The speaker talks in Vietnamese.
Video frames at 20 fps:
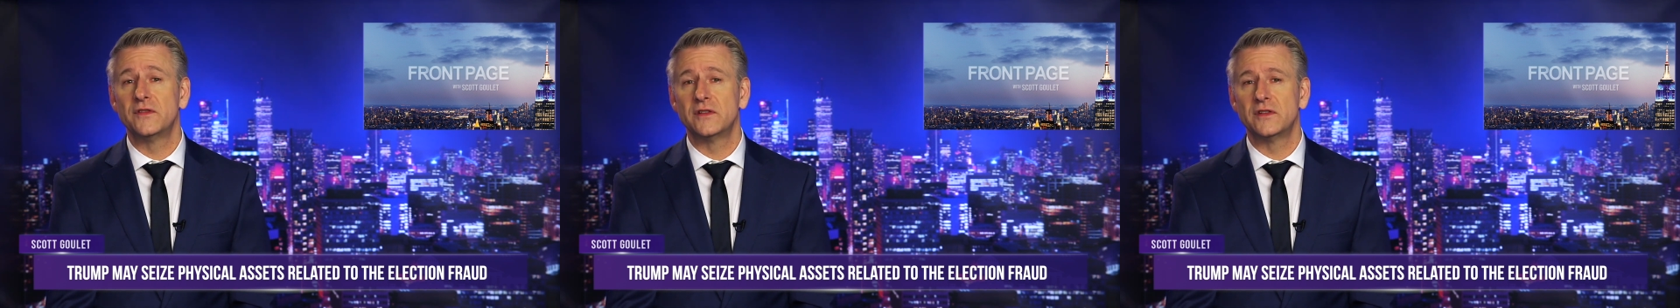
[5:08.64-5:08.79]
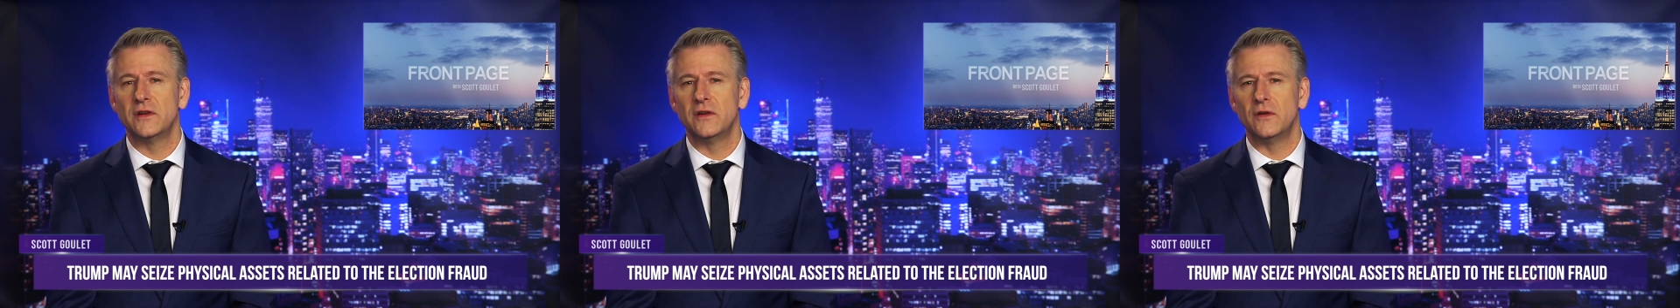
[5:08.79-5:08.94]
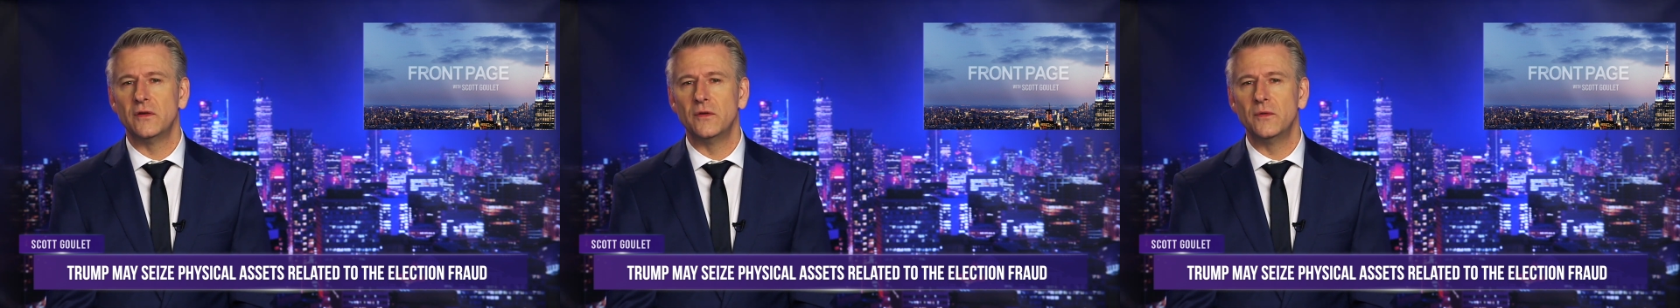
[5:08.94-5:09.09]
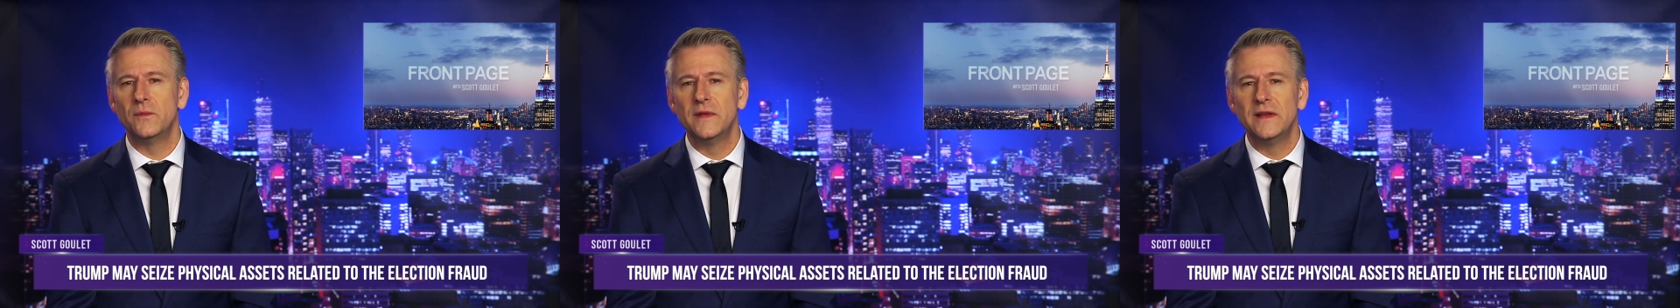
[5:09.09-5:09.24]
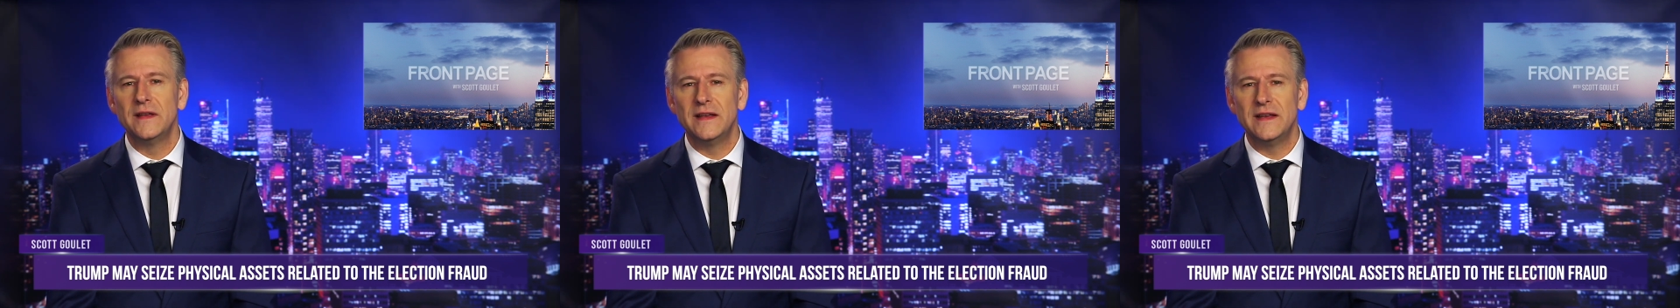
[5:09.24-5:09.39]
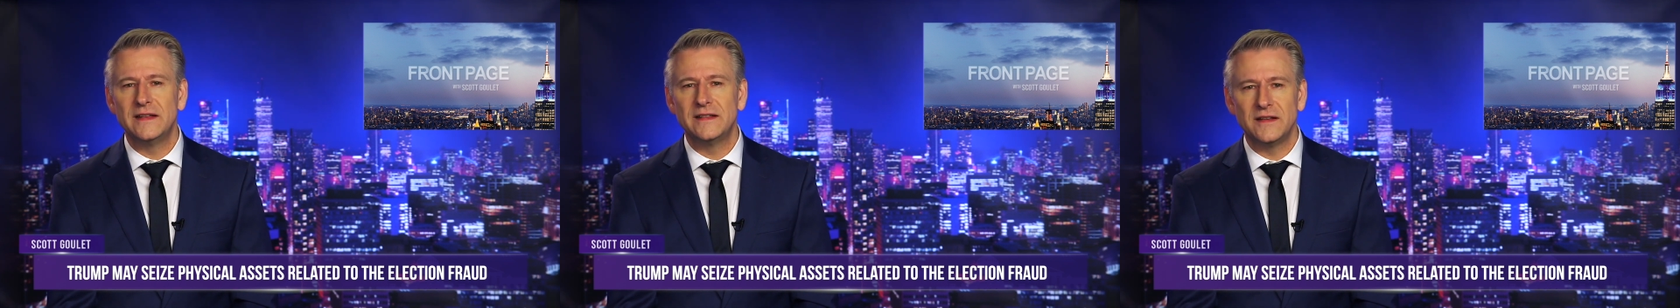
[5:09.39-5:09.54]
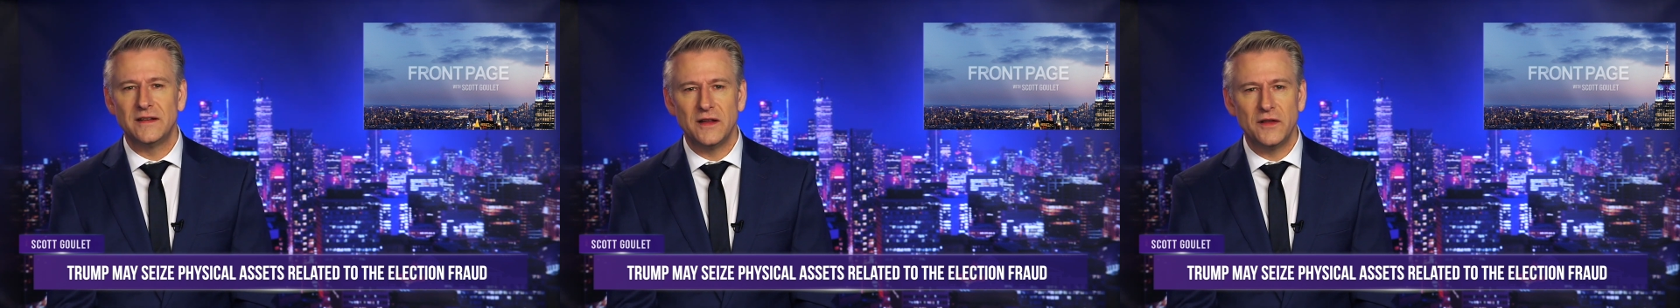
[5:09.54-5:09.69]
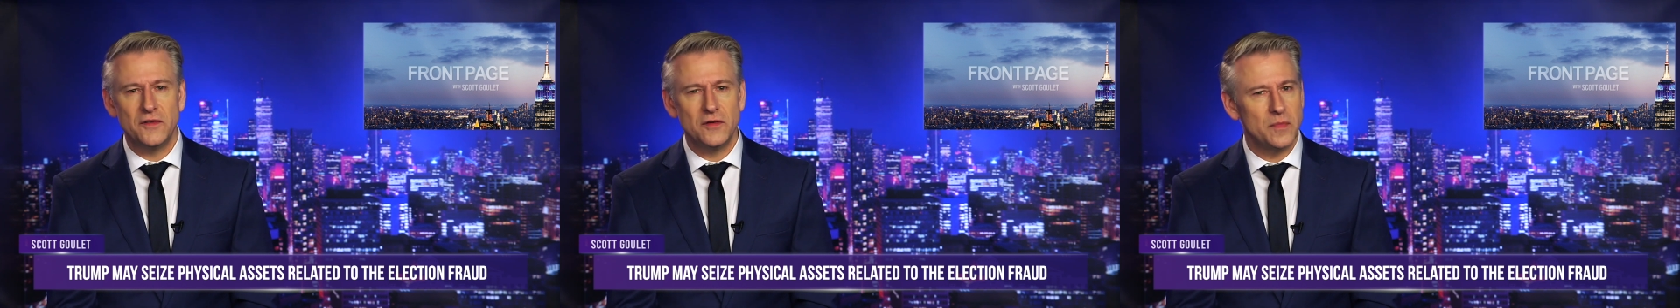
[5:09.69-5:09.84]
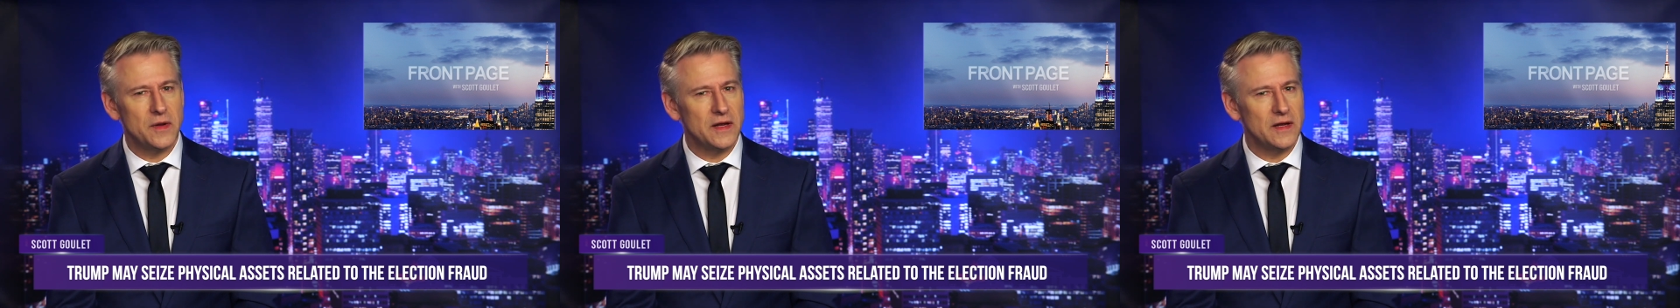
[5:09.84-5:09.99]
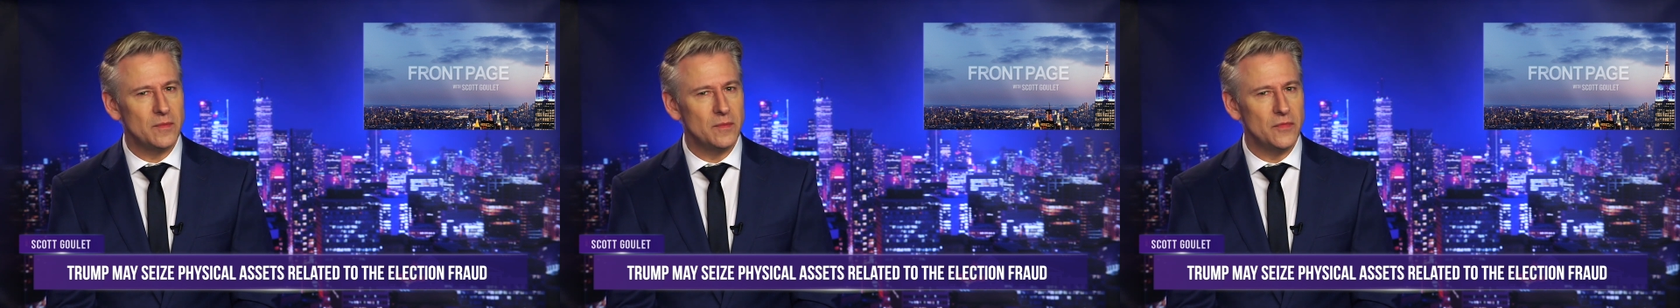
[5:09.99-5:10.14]
vậy, đó là một nước
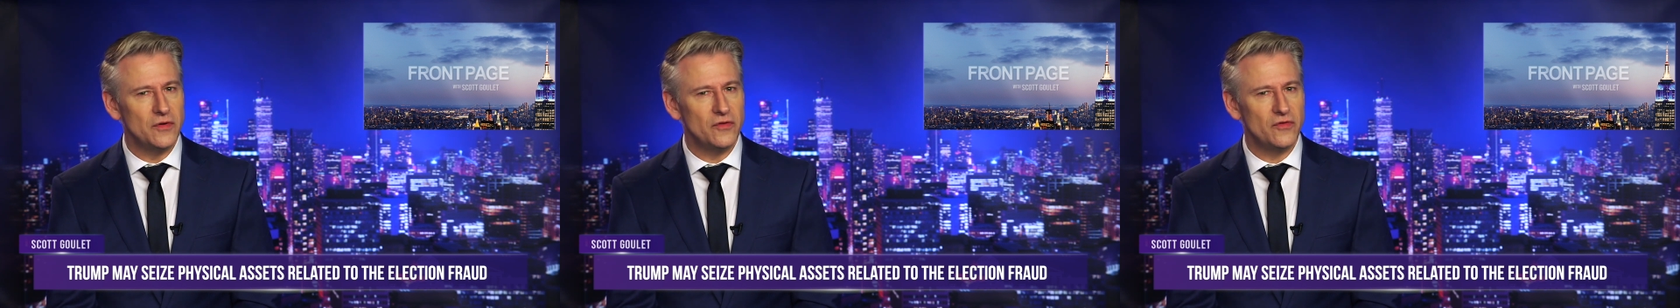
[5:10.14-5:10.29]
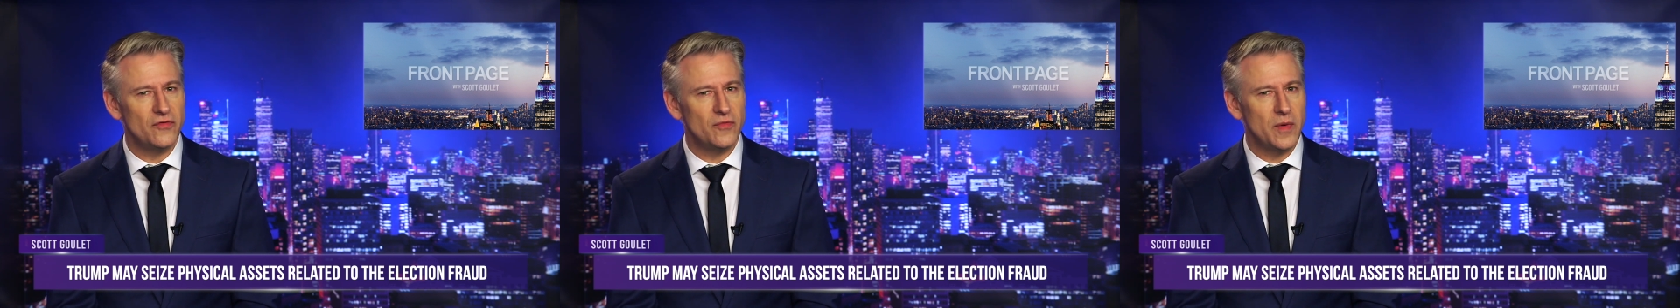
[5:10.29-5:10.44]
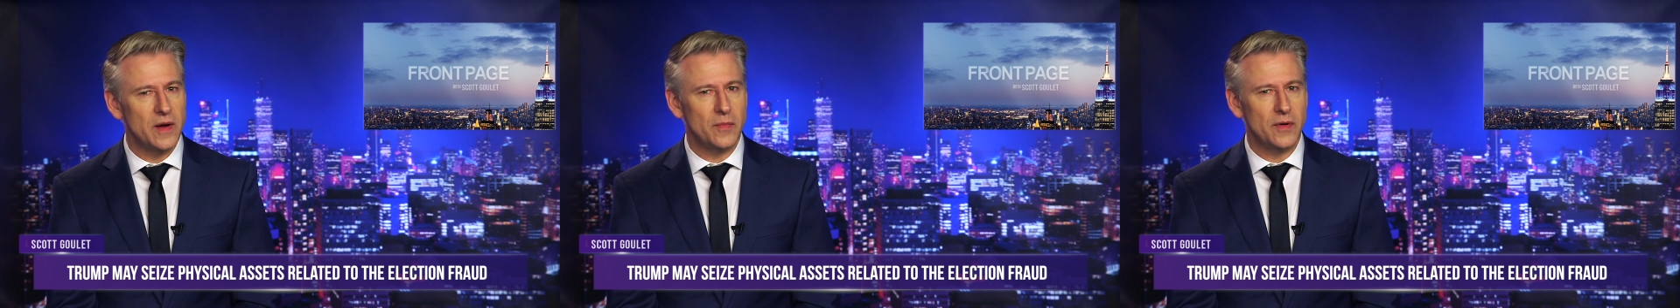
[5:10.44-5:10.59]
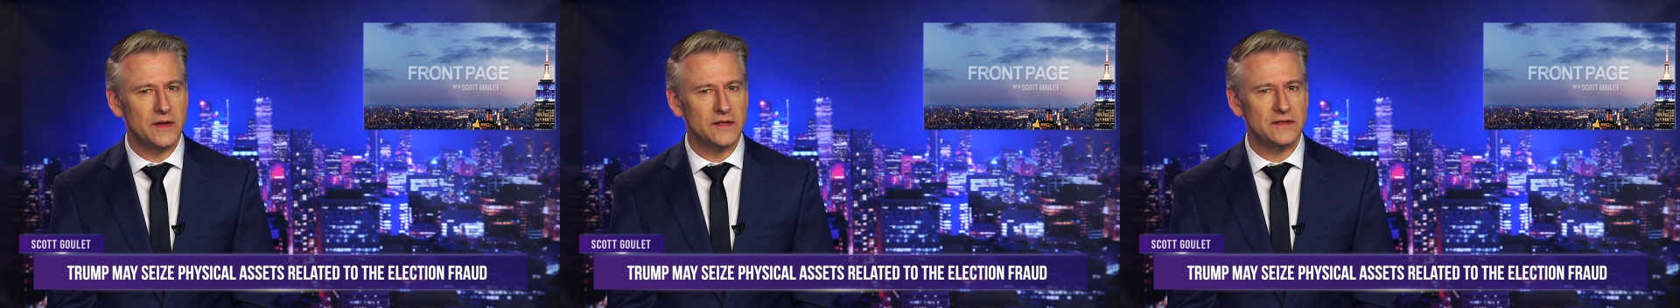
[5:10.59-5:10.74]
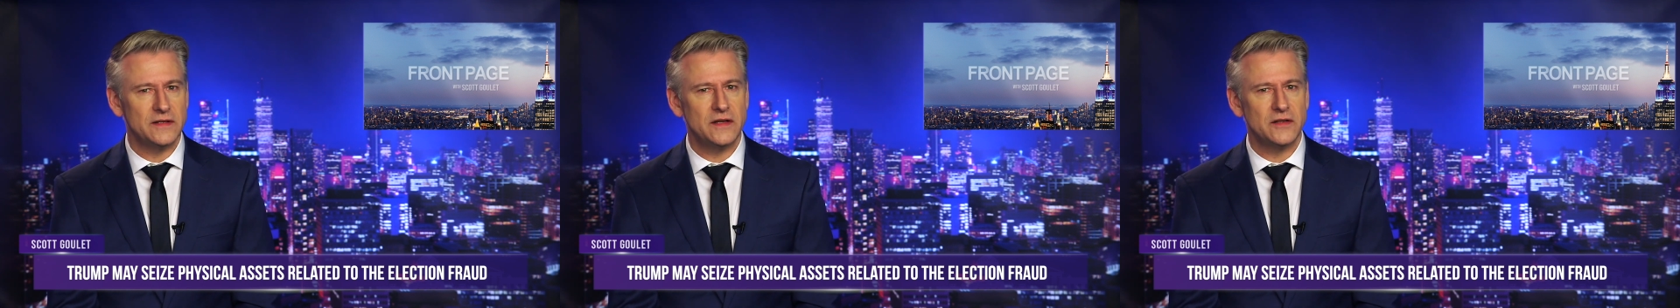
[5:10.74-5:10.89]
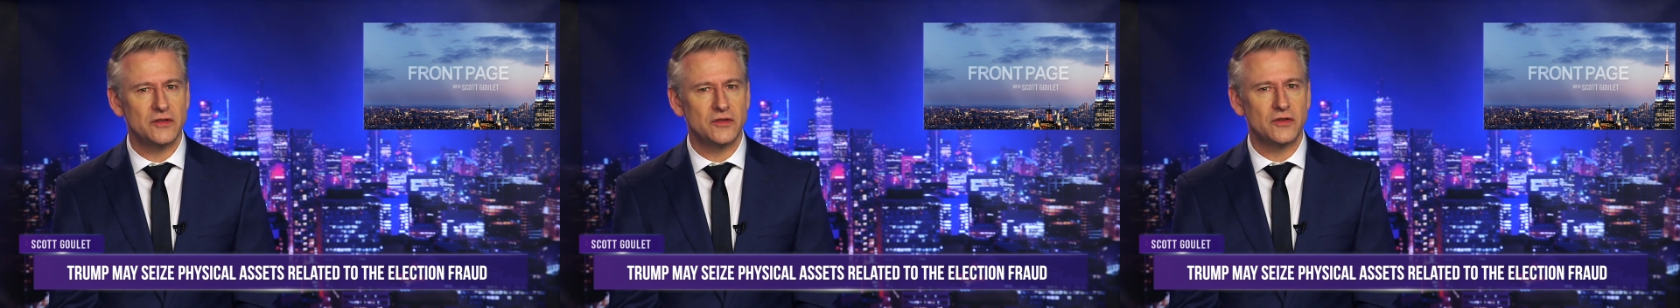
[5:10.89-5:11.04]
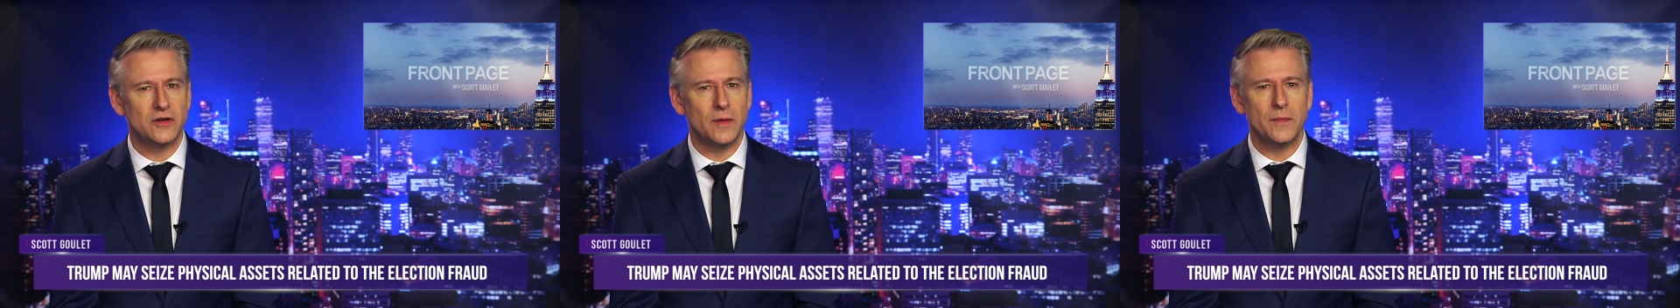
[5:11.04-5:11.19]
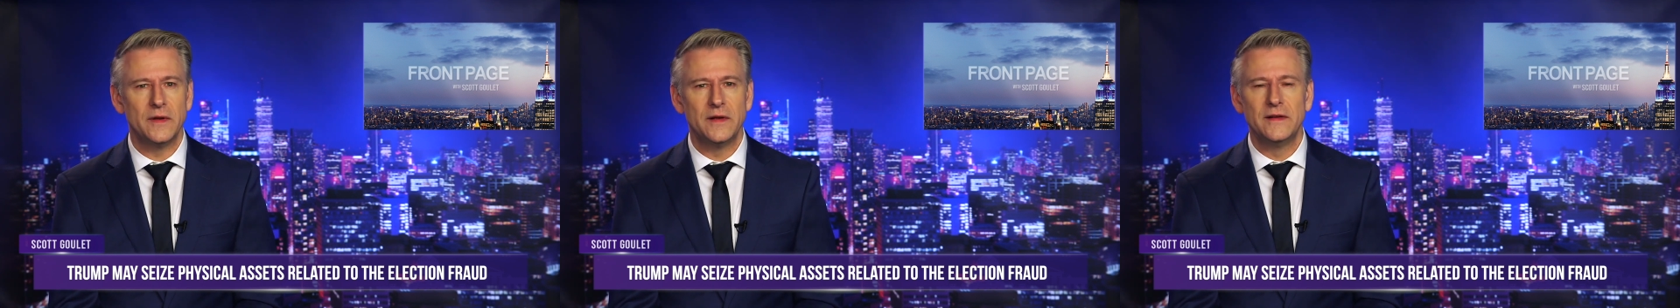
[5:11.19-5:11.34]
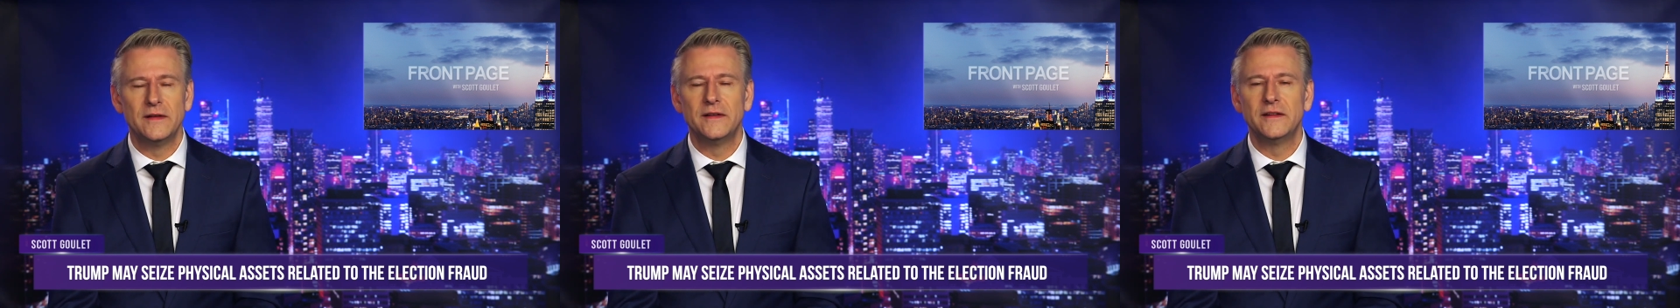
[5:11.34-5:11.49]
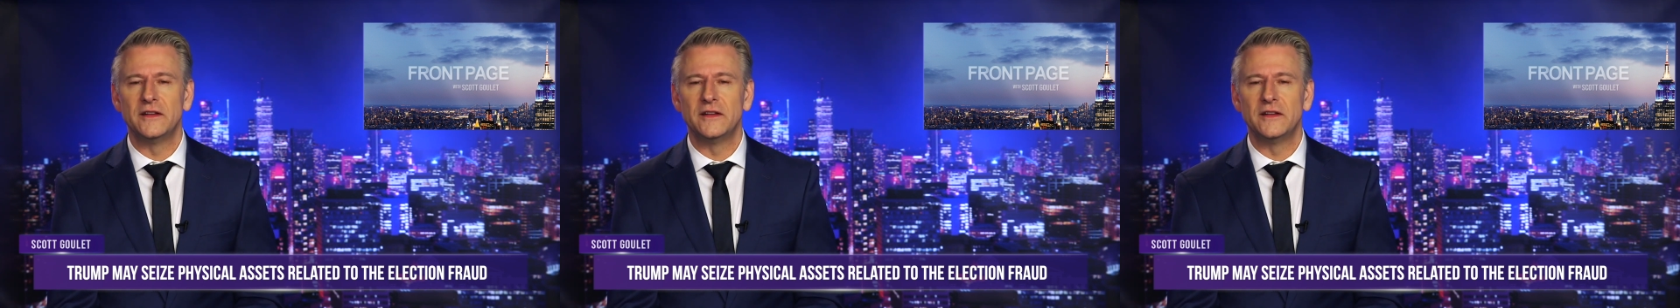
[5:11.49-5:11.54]
cờ lớn khác của Tổng thống Trump